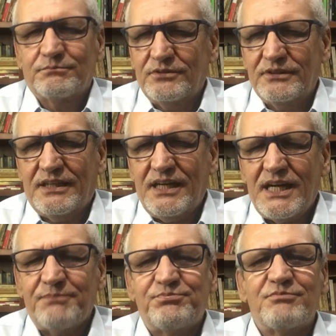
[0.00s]

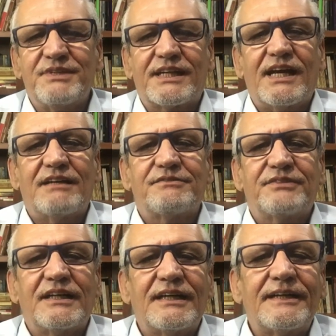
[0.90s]
Policarpo
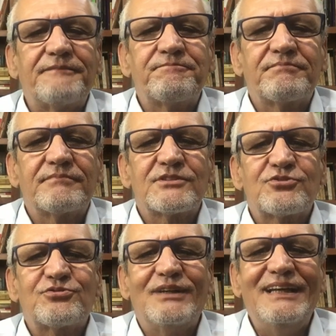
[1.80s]
mirava
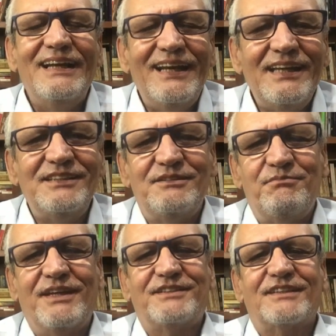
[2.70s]

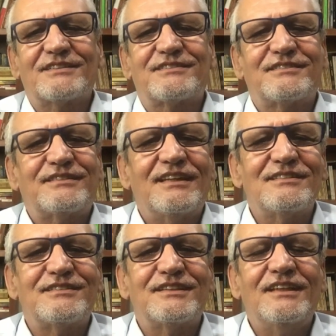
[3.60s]
solenemente a
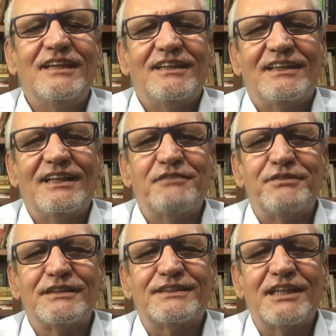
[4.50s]
assistência e
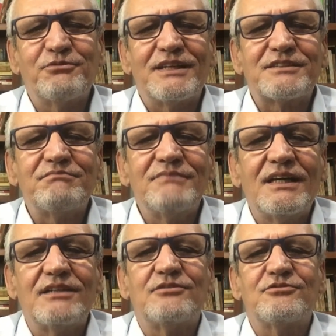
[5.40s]
levantando as
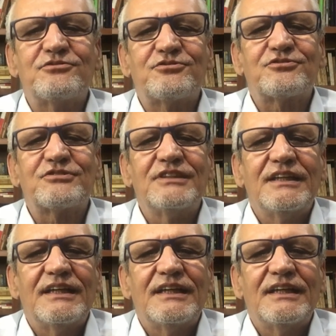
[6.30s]
mãos,